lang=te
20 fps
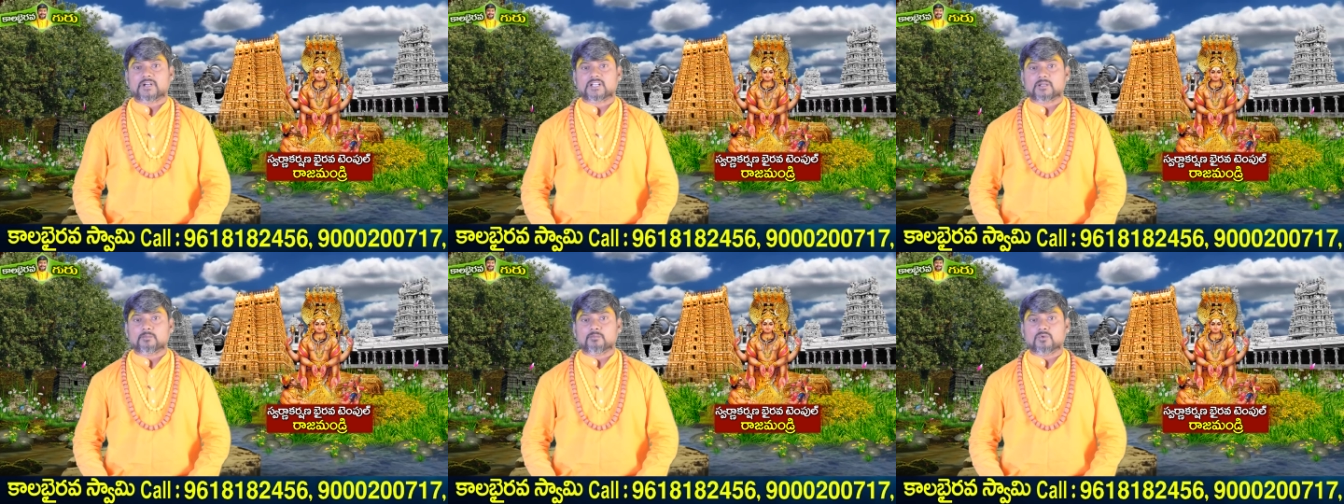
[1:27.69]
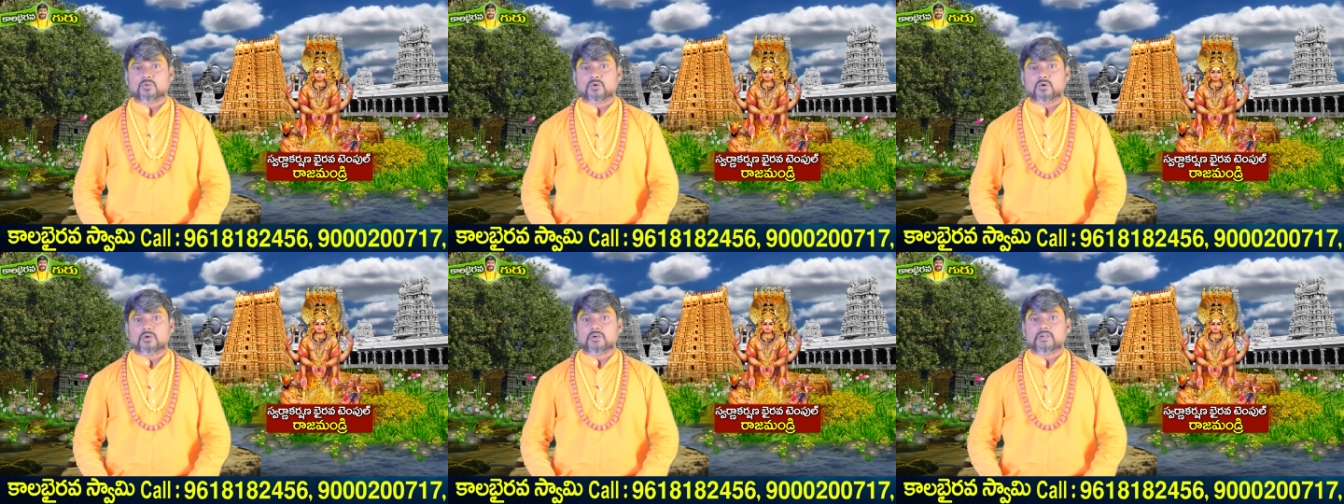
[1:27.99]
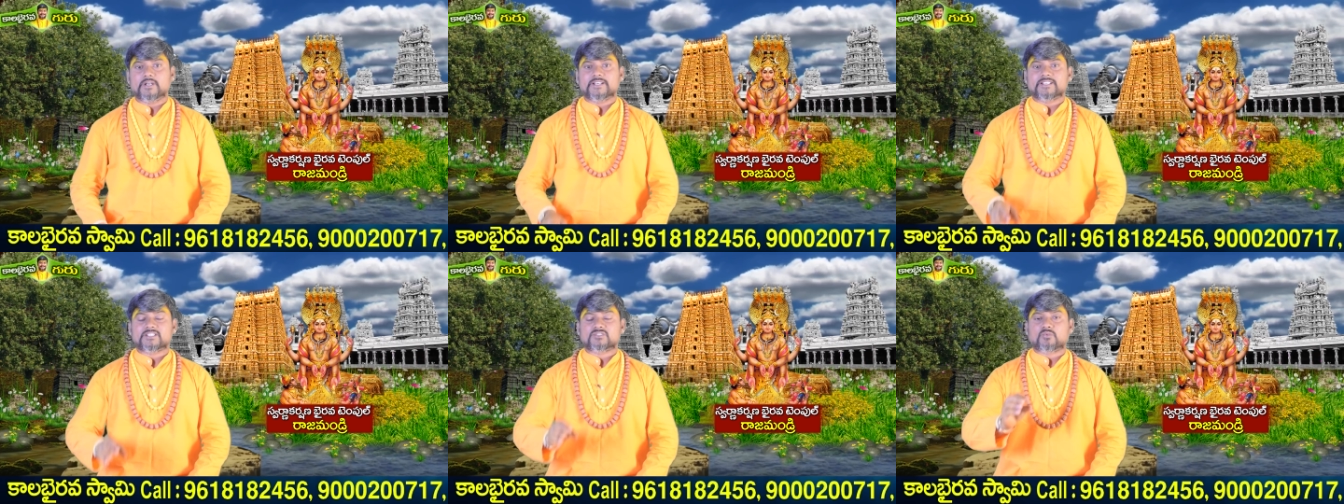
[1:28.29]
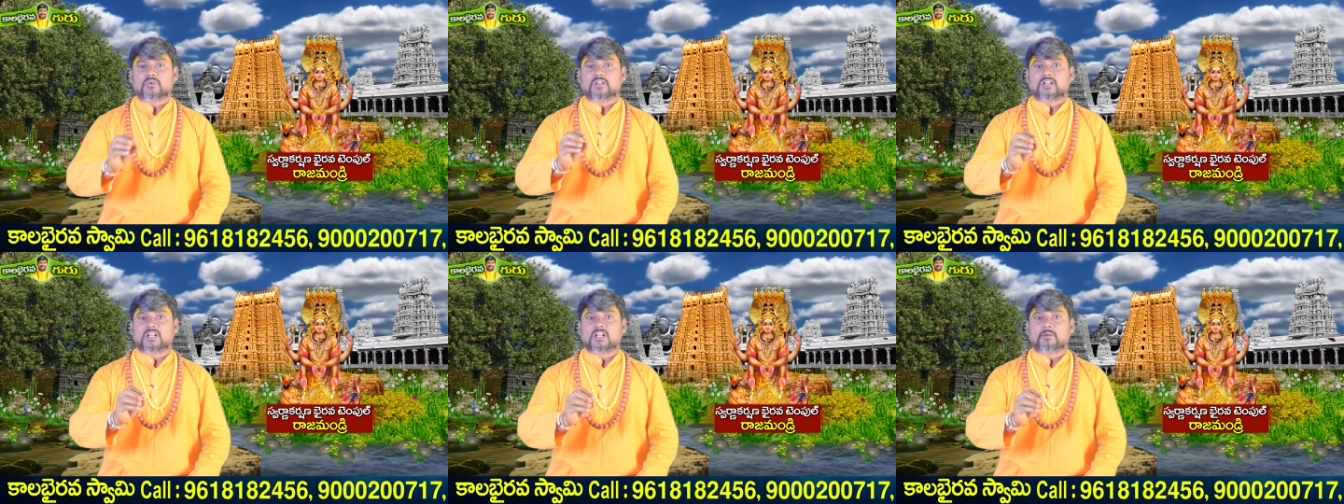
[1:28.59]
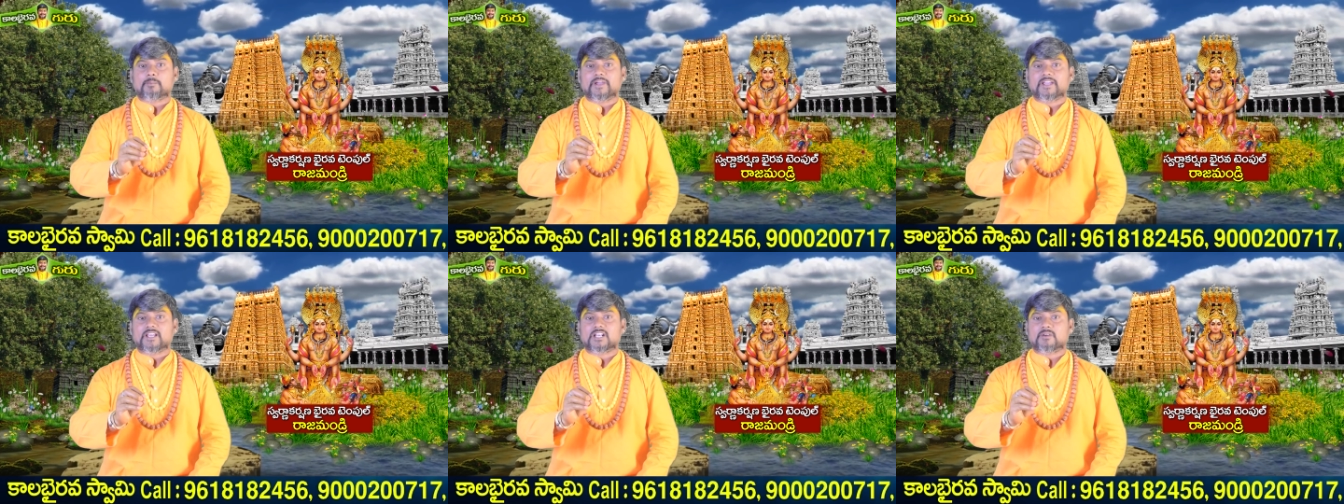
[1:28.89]
మఠంలో
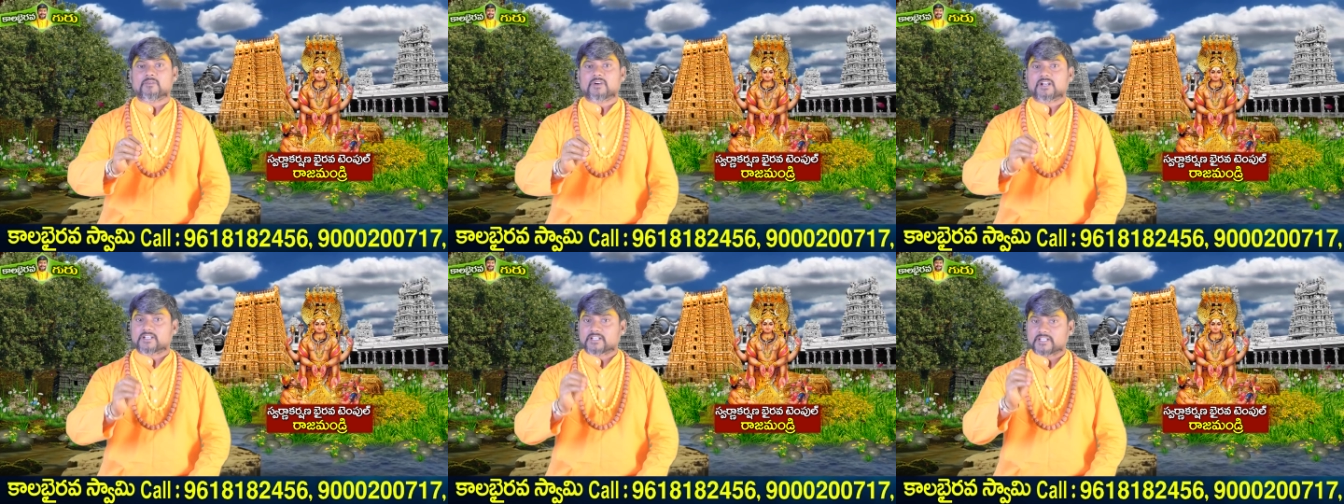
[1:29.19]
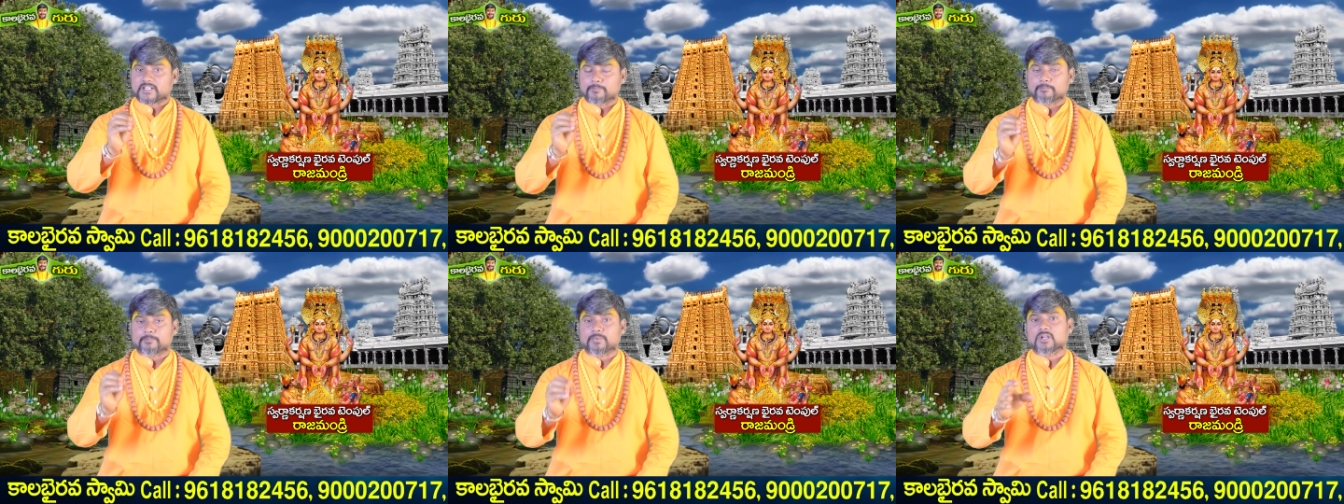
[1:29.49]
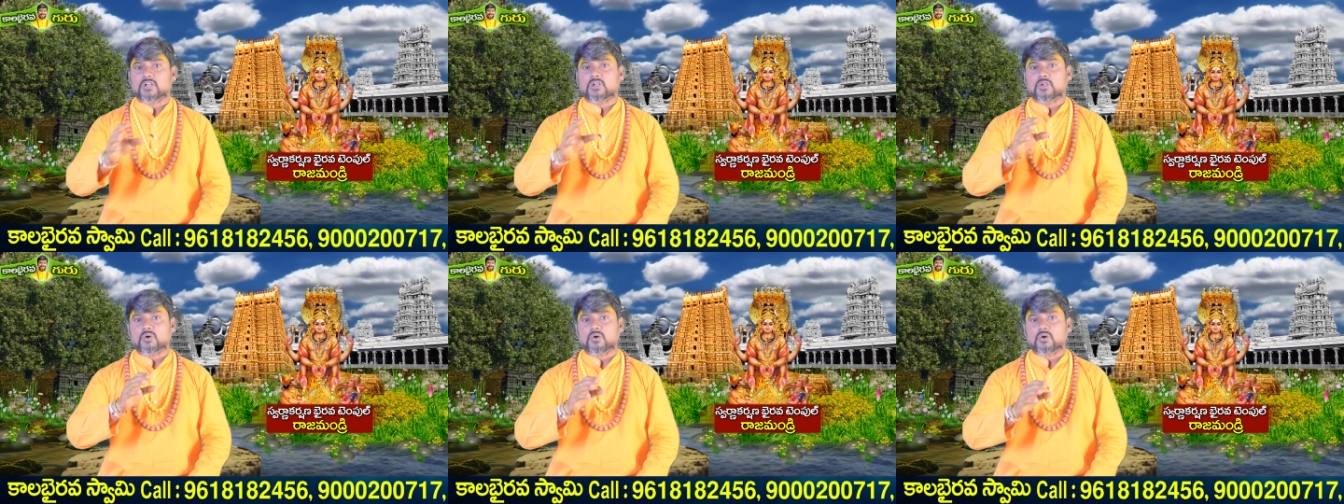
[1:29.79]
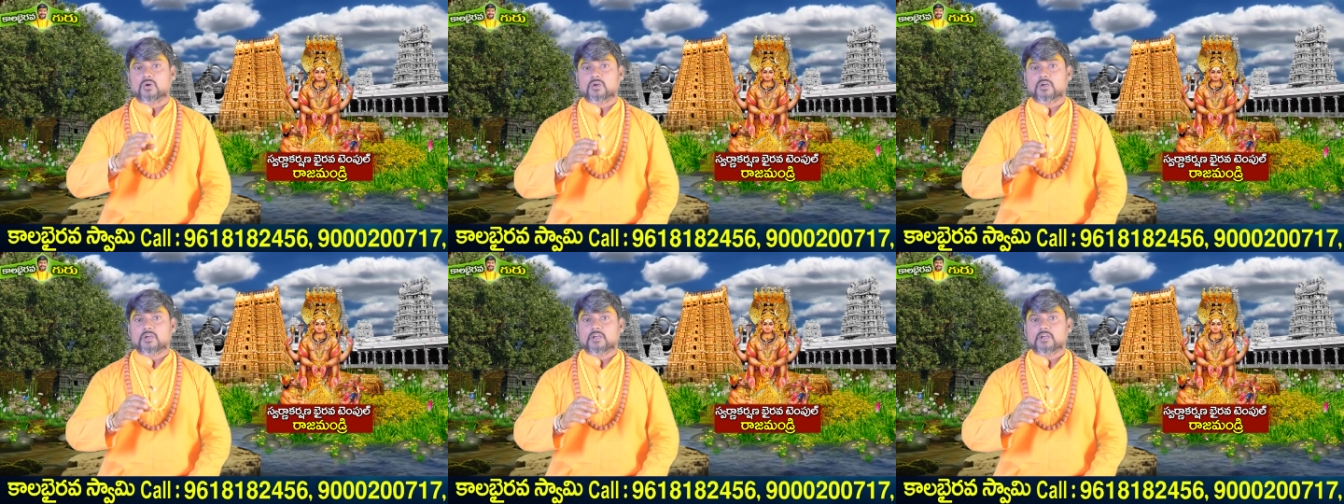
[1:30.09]
స్వర్ణభైరవ టెంపుల్లో